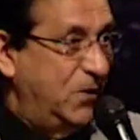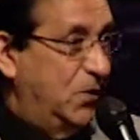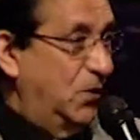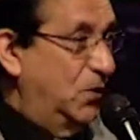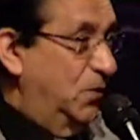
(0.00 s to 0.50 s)

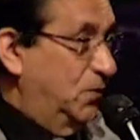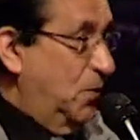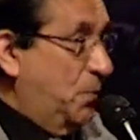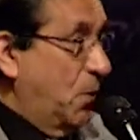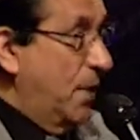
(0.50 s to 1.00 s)
o,
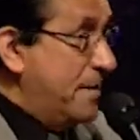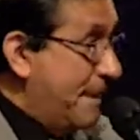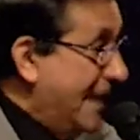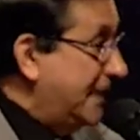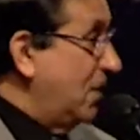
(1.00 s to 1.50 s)
o
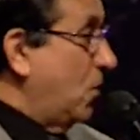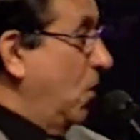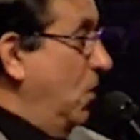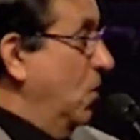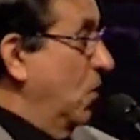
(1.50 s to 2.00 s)

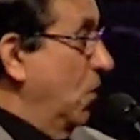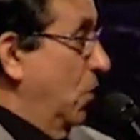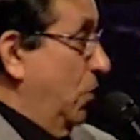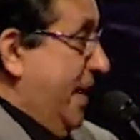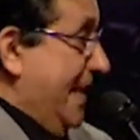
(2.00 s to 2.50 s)
problemático
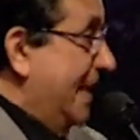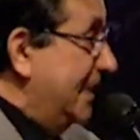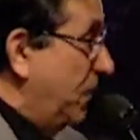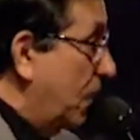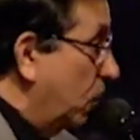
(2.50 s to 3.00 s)
o de gran
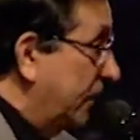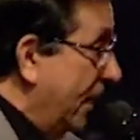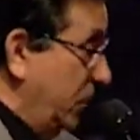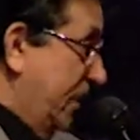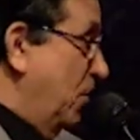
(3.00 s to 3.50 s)

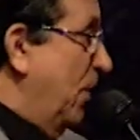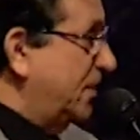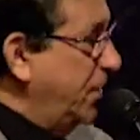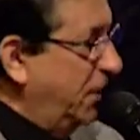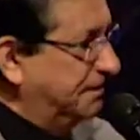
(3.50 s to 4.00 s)
dificultad o
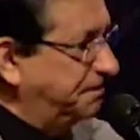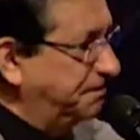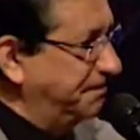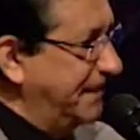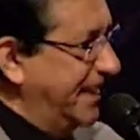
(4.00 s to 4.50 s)
tribulación.
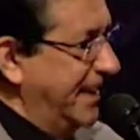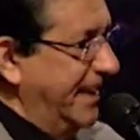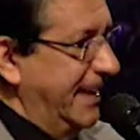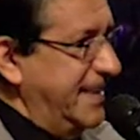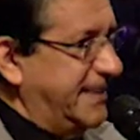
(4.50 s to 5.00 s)

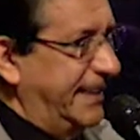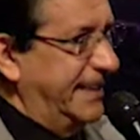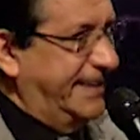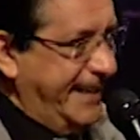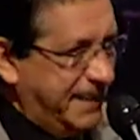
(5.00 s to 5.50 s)

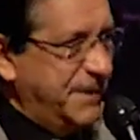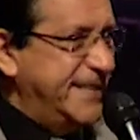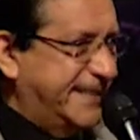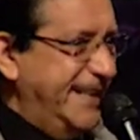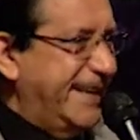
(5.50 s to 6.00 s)
Este, déjeme
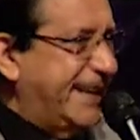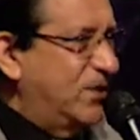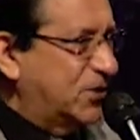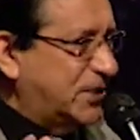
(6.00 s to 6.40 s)
decirle que los